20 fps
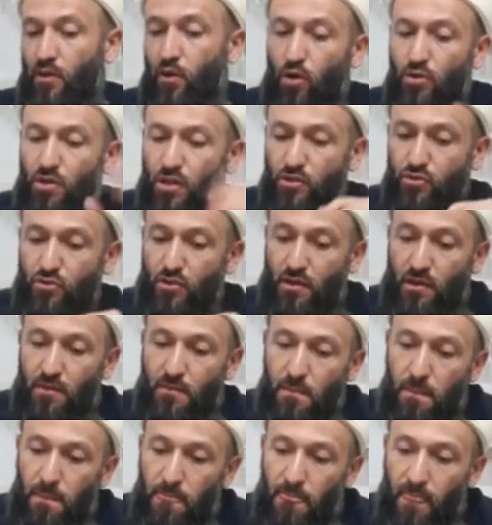Ondan sonra
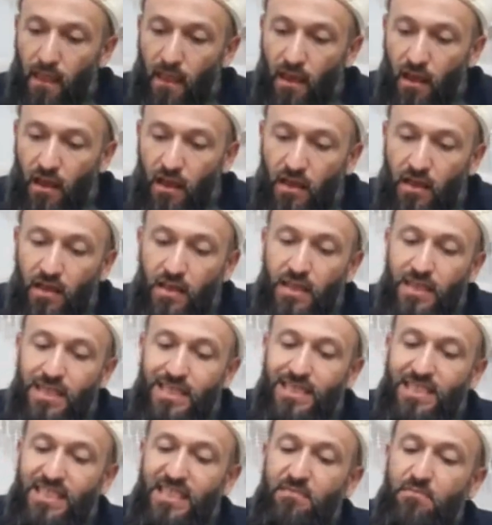
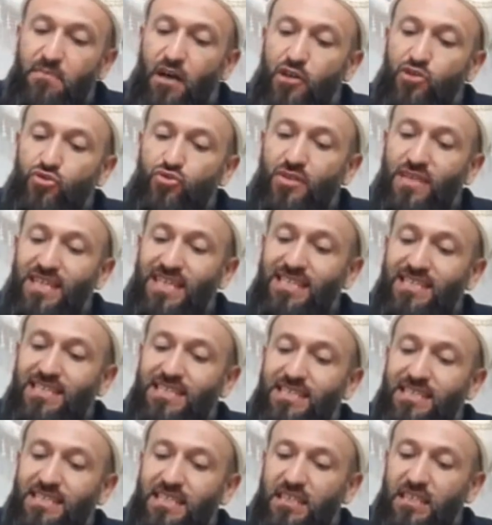kim aşure
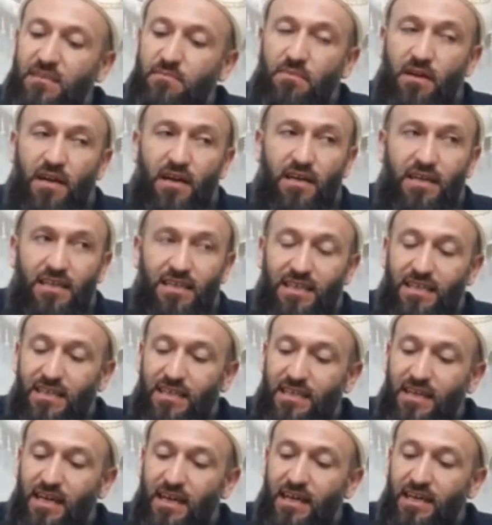gecesini iba,
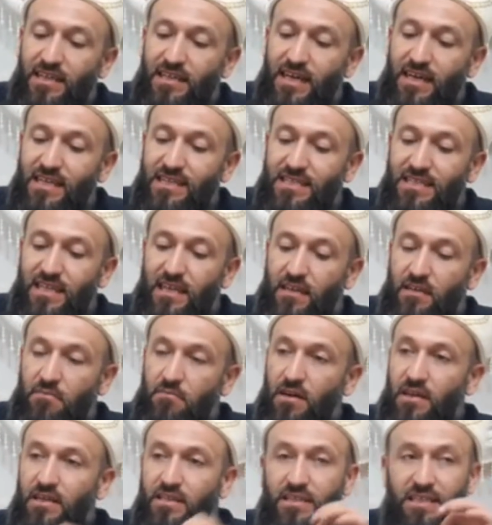ihya ederse,
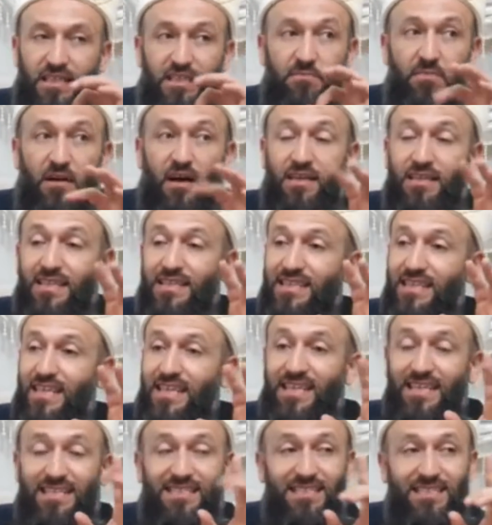bakın
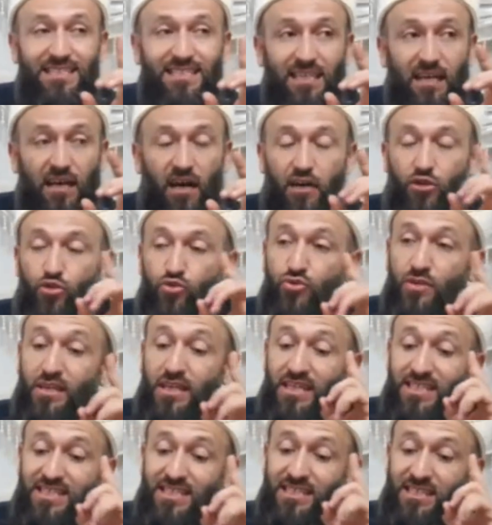ibadetle geçirirse aşure
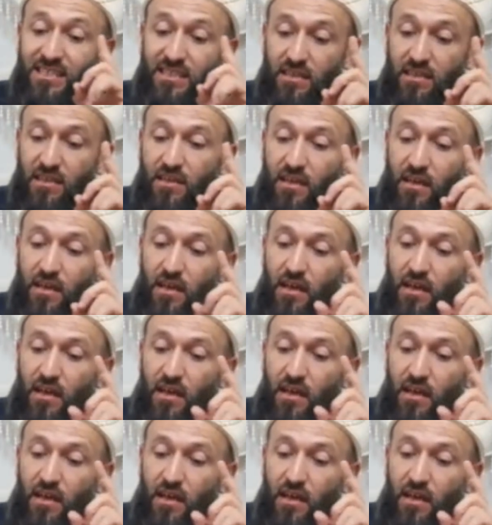gecesini,